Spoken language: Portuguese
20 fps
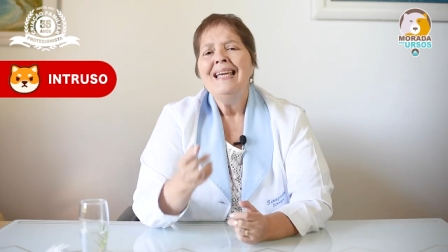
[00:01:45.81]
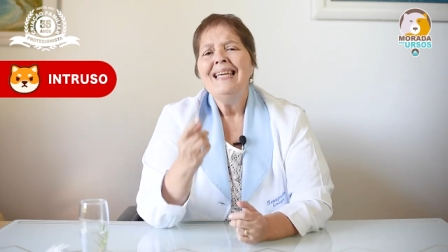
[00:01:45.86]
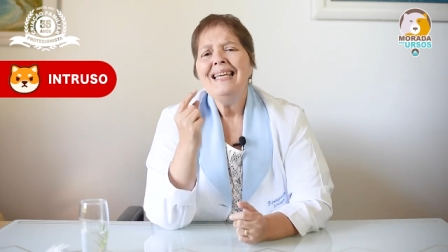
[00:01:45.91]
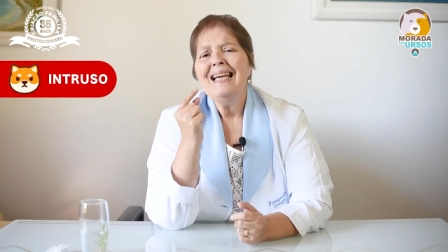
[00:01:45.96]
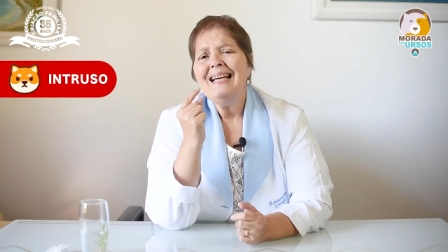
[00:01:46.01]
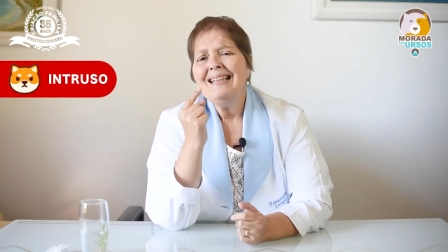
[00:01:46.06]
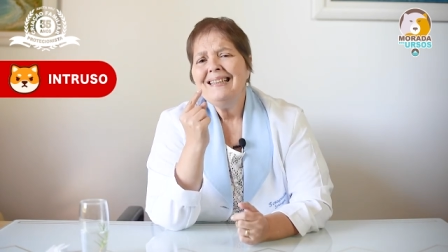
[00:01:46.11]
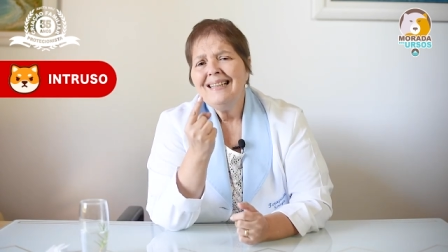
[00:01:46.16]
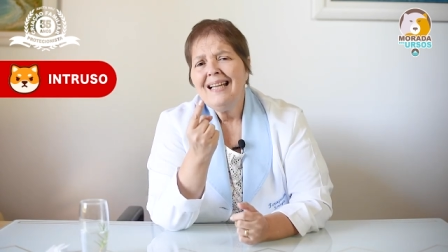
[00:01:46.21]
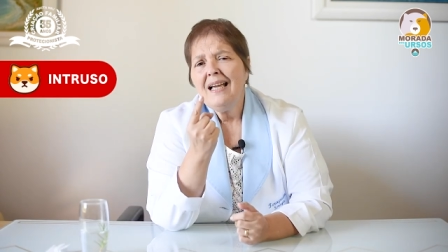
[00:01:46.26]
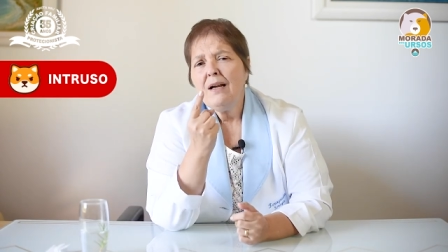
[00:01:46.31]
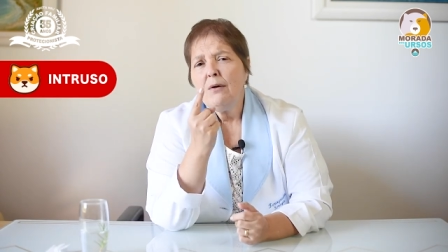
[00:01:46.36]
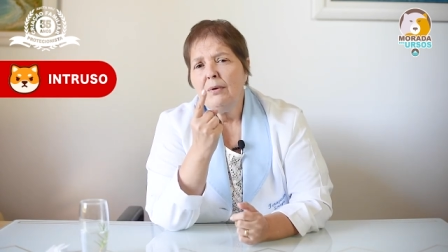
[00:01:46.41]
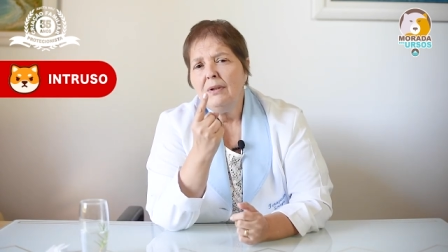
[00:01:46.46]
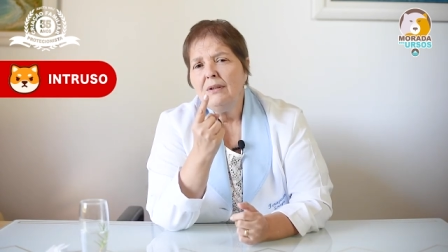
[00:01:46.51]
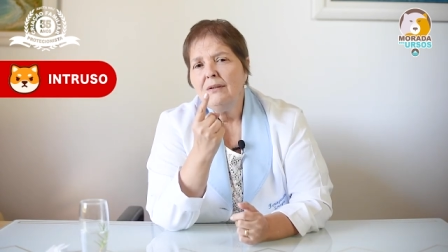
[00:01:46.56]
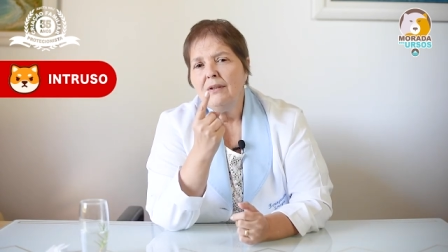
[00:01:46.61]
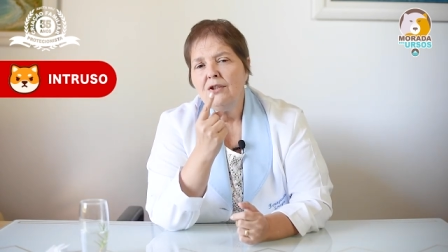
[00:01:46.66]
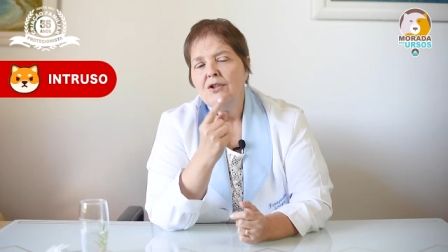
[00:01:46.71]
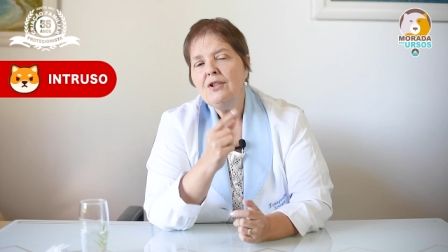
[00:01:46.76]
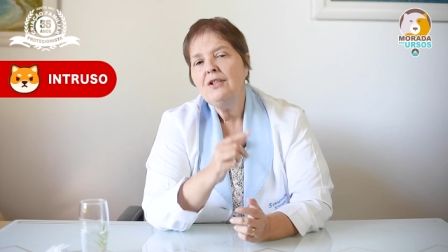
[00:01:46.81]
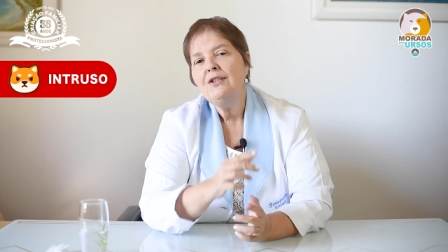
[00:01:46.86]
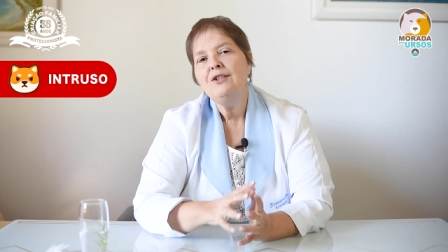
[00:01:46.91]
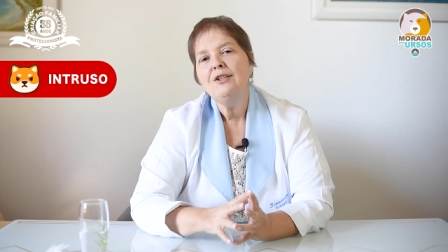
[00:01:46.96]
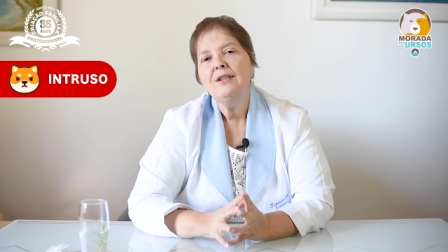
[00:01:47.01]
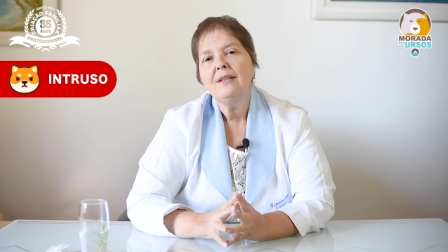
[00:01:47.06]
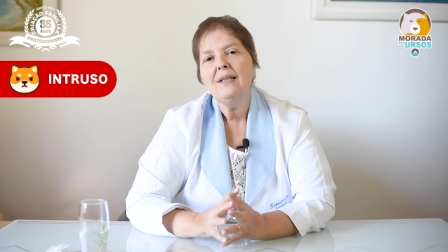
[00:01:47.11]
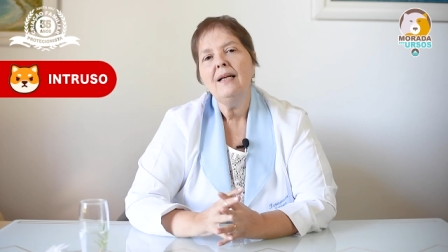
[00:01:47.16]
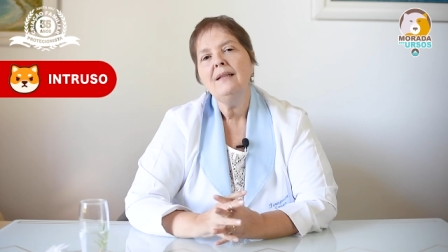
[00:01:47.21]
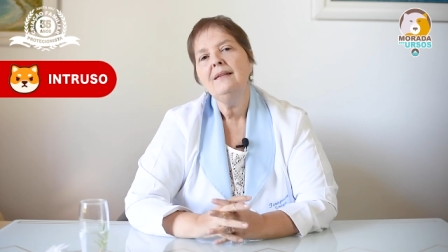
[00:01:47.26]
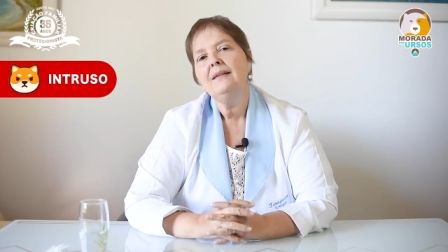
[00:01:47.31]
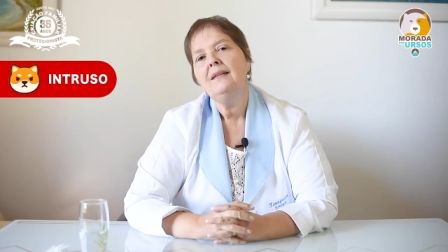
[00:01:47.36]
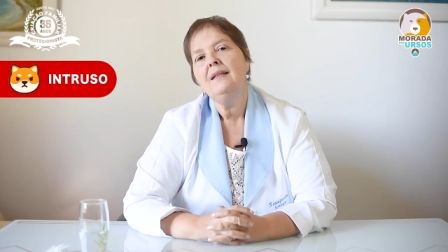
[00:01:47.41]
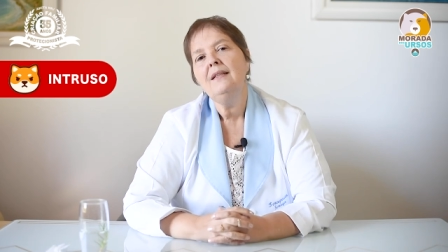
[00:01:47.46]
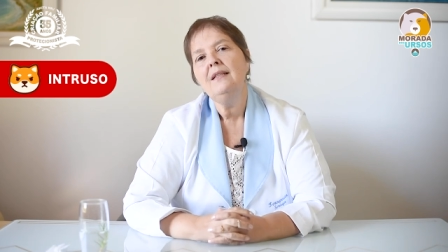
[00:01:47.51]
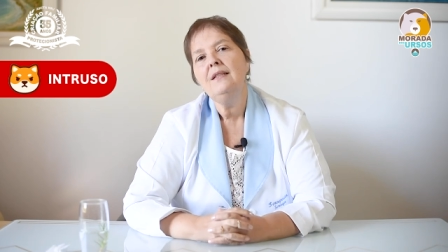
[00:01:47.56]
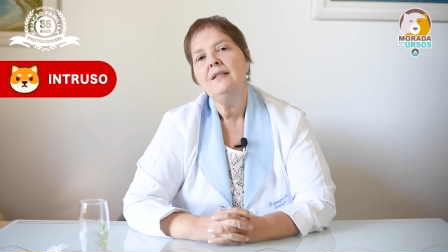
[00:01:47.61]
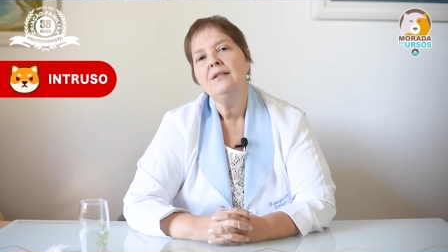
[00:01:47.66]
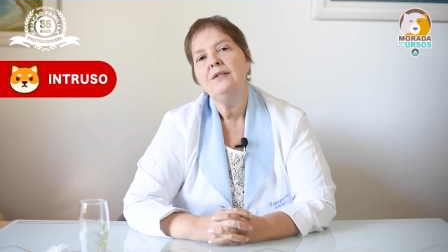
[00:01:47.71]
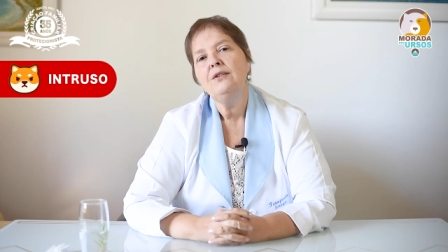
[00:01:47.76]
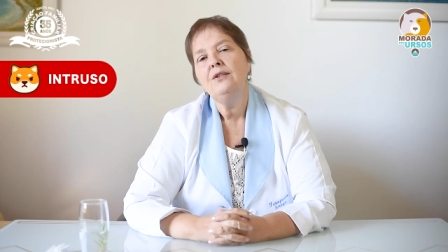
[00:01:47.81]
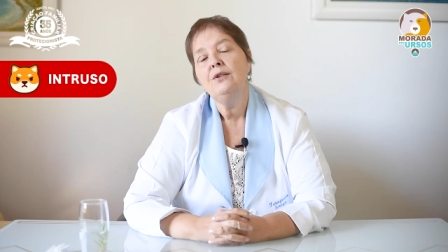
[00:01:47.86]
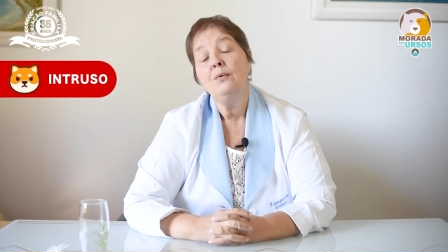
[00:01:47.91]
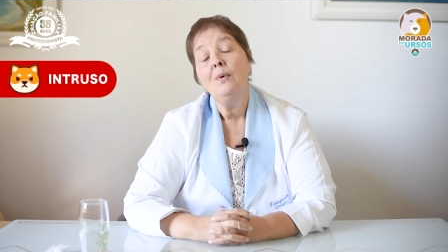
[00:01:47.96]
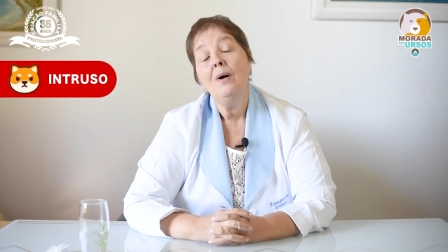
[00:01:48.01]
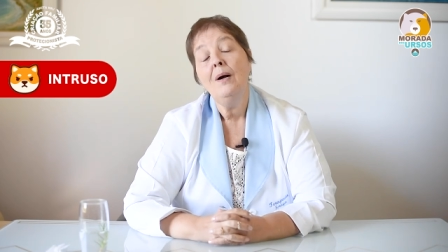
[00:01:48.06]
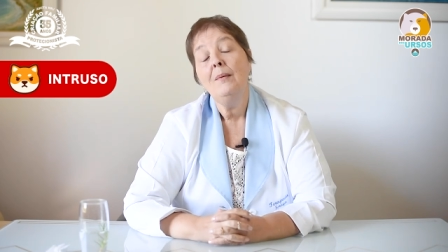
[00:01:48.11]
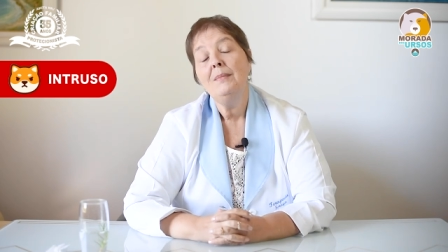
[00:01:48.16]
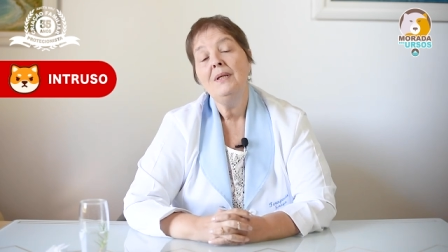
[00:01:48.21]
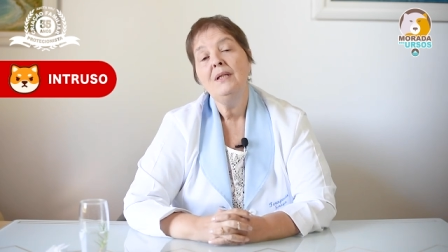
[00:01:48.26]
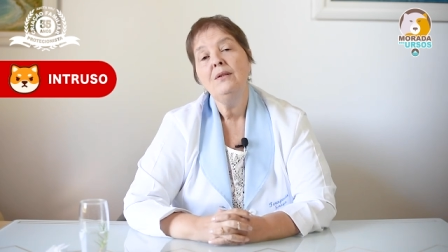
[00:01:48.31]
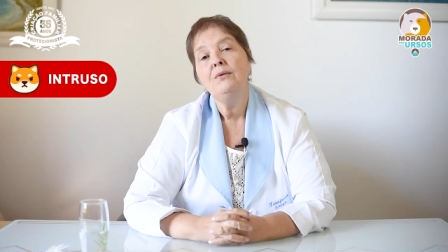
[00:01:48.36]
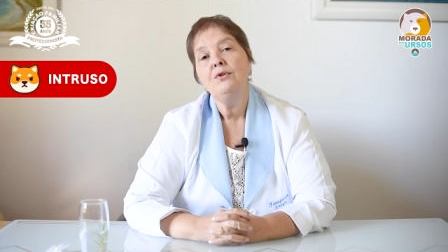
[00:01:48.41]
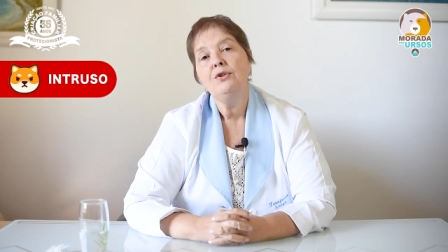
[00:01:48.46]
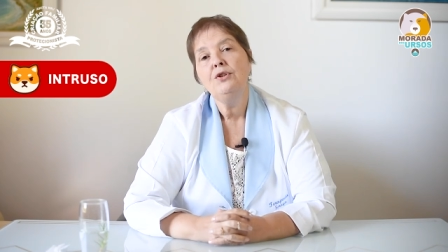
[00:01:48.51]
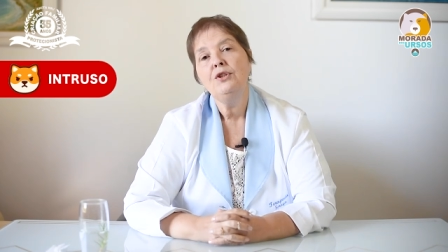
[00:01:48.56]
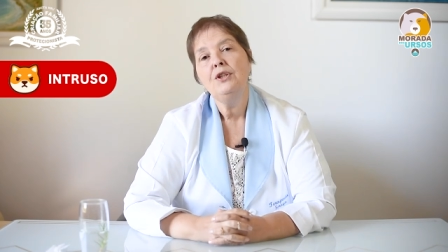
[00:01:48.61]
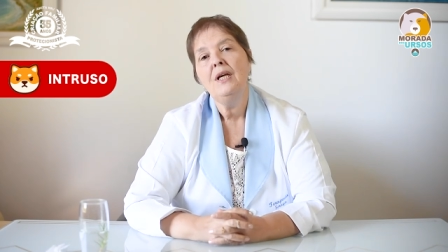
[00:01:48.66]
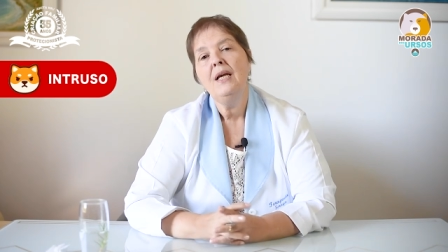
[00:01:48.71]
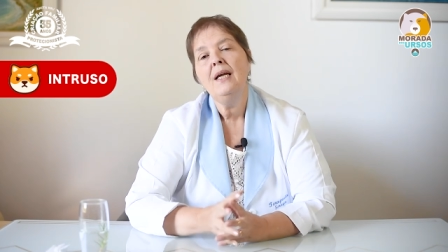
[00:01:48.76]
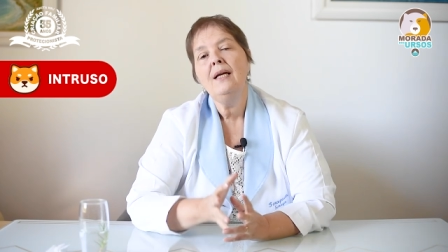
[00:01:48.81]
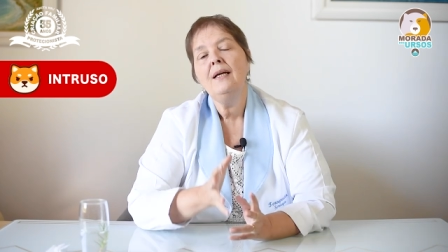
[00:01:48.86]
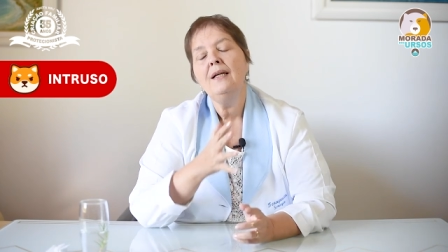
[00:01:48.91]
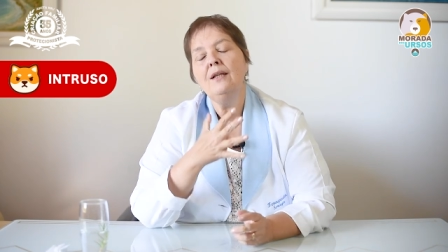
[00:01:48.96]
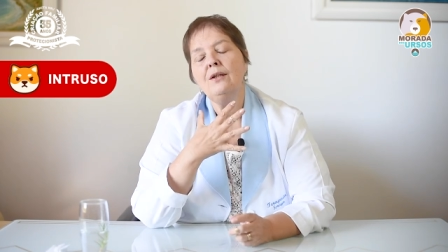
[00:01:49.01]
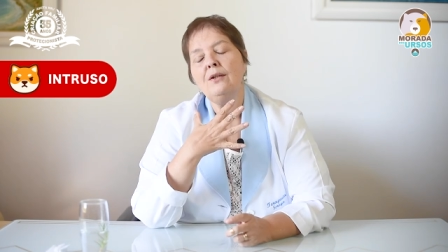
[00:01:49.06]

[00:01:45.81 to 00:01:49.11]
E até quando a gente tá triste, o amigo chega,